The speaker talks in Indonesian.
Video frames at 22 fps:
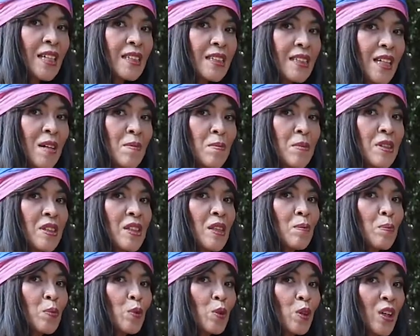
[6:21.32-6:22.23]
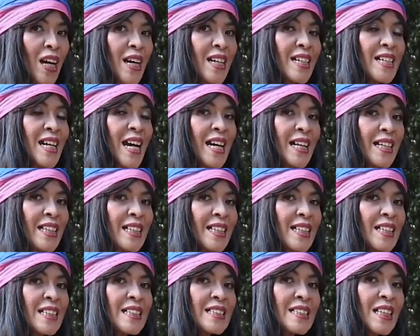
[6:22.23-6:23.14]
hanya menyimpulkan
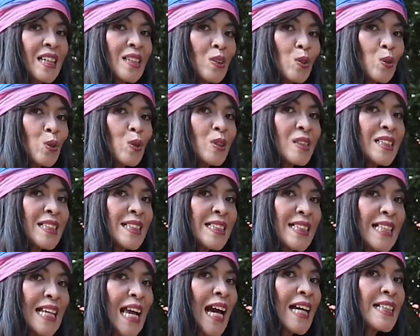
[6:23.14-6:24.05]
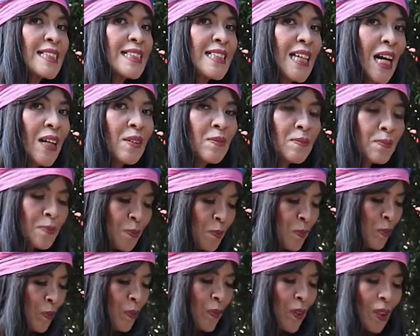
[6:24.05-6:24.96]
dari satu sisi aja.
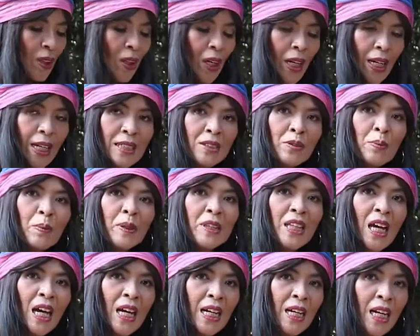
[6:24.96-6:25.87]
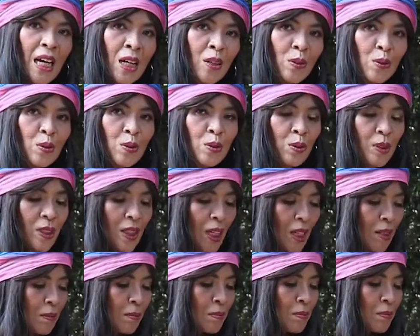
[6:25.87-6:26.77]
Oke, sementara untuk
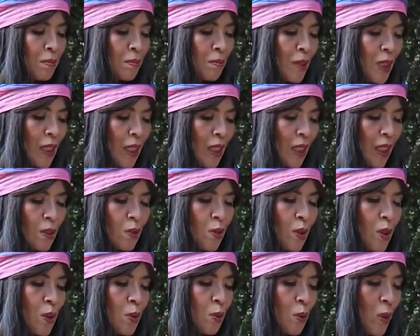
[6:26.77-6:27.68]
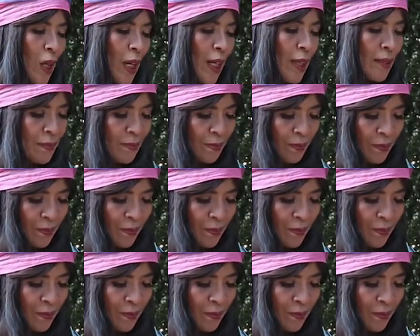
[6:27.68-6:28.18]
yang milik kartu kedua